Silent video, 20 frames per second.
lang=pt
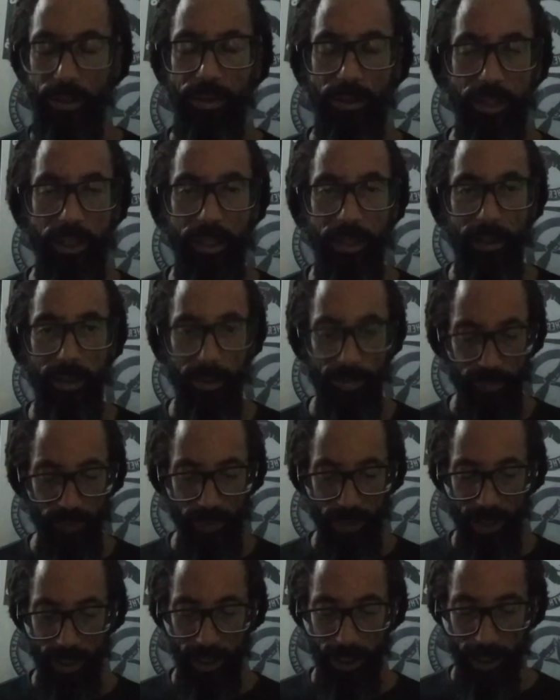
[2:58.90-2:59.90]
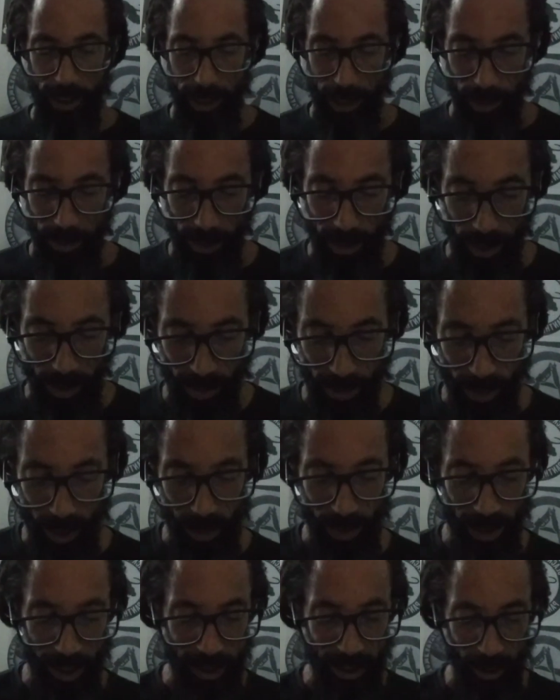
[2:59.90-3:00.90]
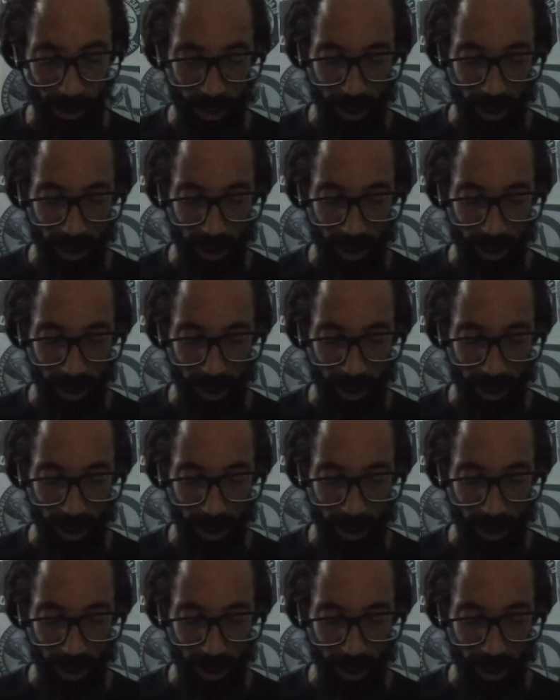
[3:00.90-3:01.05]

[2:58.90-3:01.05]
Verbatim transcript: que, que, que, que, que mereceu o